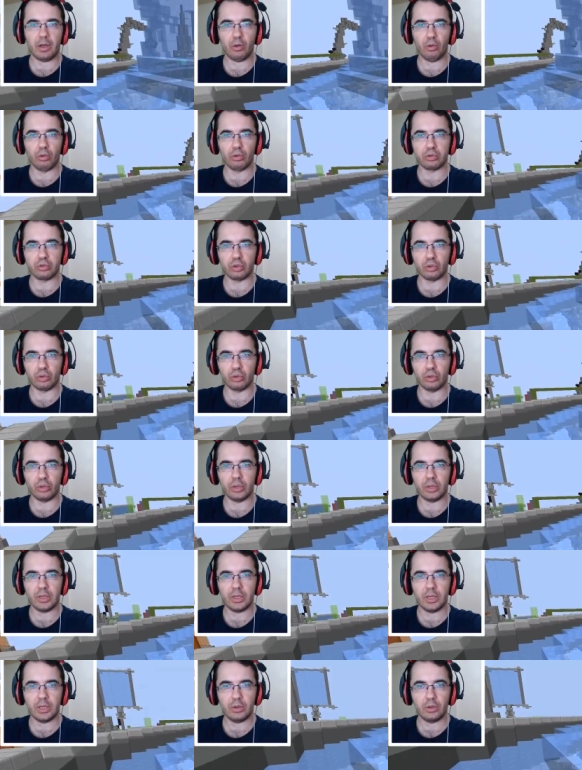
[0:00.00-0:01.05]
olsundu.
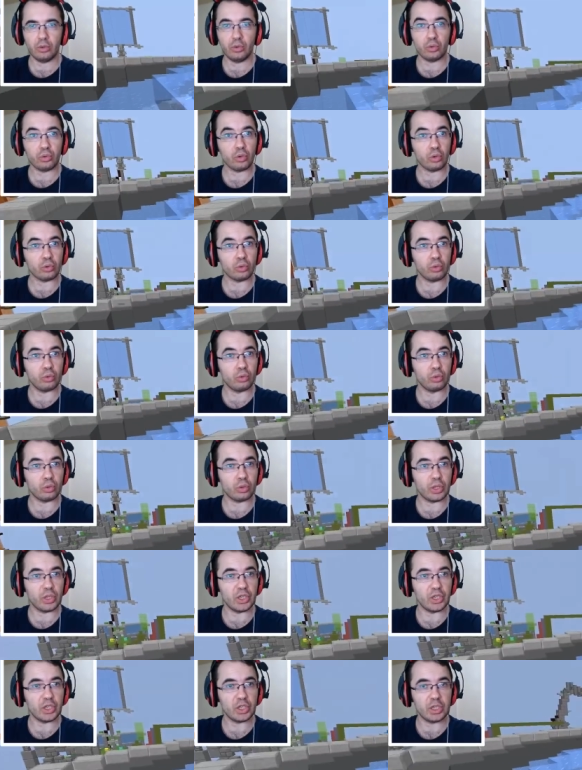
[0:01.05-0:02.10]
3-4 günlük
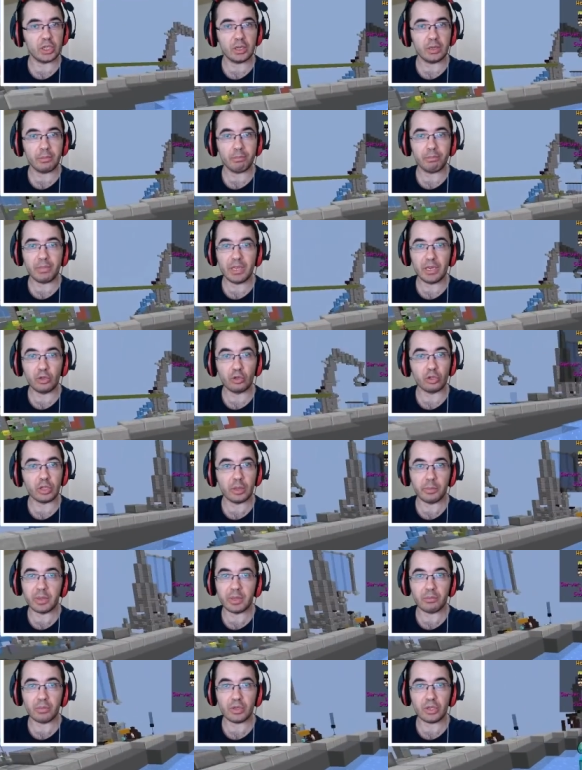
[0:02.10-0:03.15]
iş bir günde
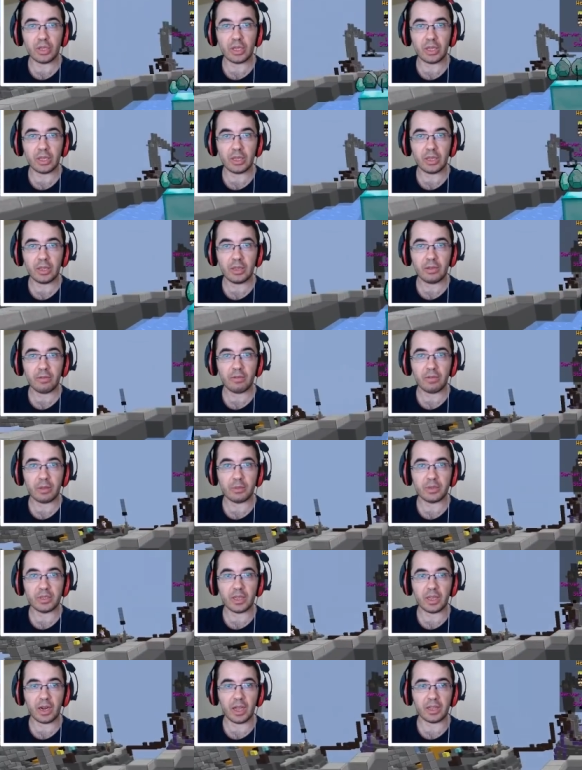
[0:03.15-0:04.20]
bitmişti ve
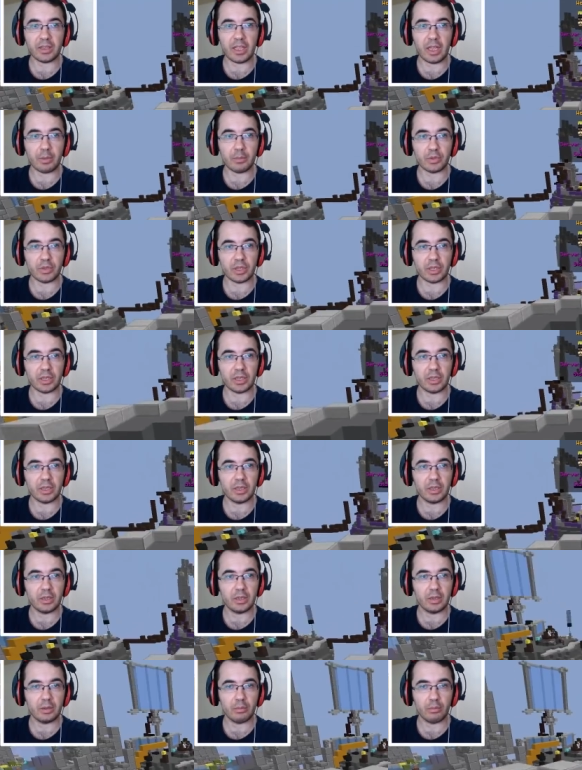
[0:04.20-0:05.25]
biz de rahata ermiştik.
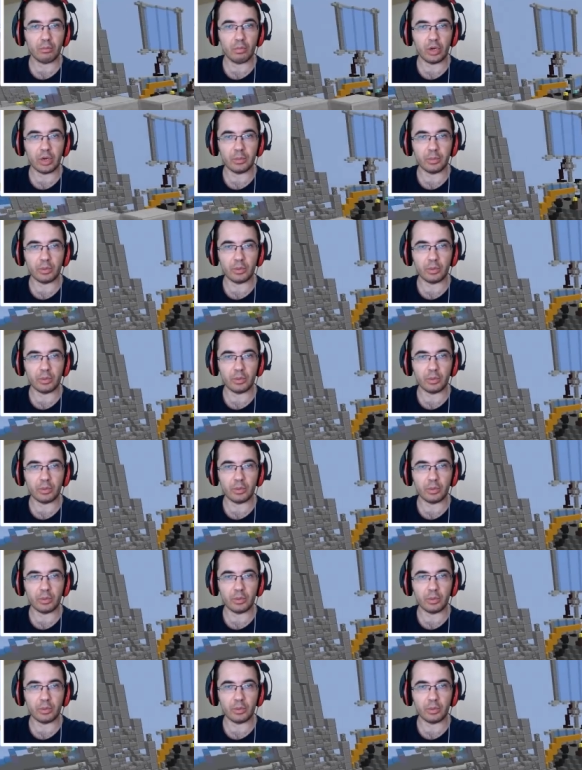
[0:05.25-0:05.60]
Böyle bir